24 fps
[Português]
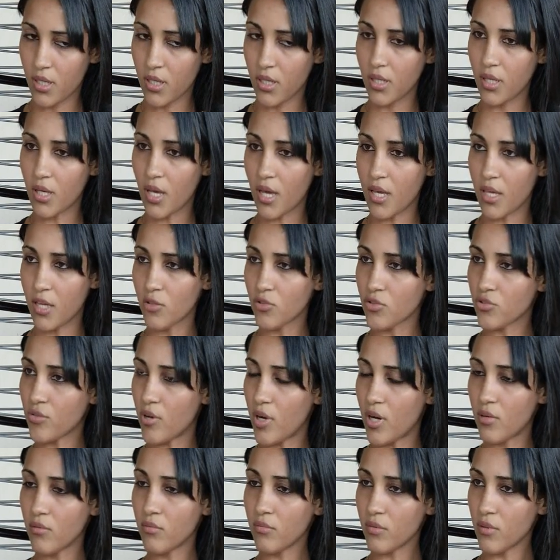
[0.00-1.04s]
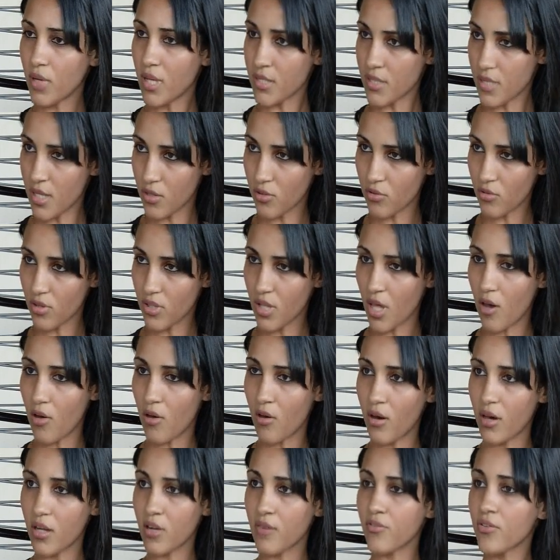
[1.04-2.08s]
E aí o João aceitou na
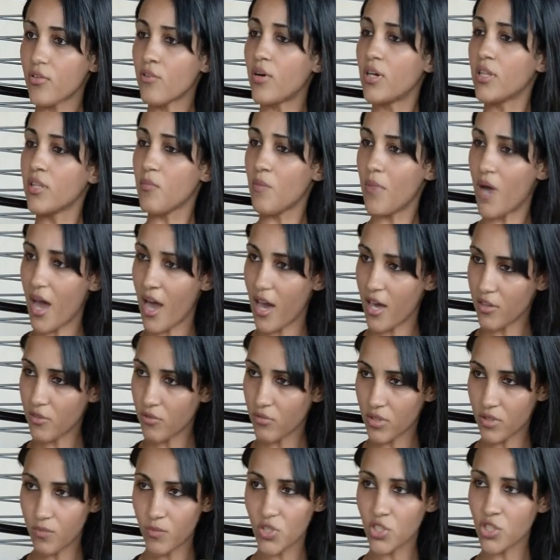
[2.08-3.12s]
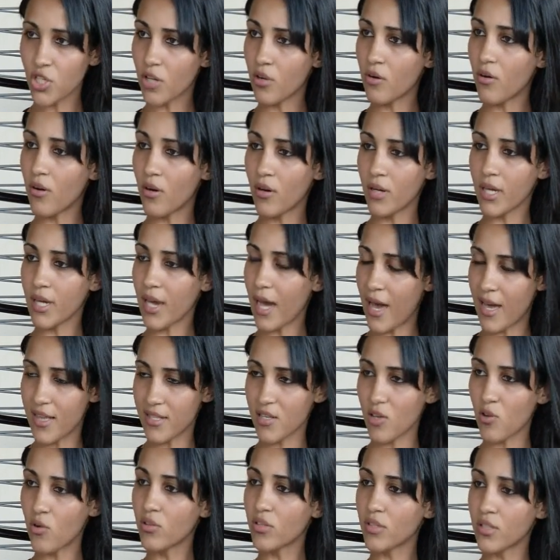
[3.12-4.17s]
hora, ficou animado e me chegou em
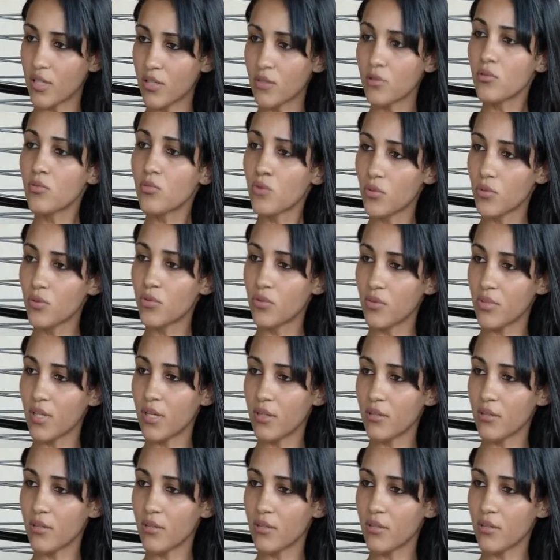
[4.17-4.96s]
casa contando tudo,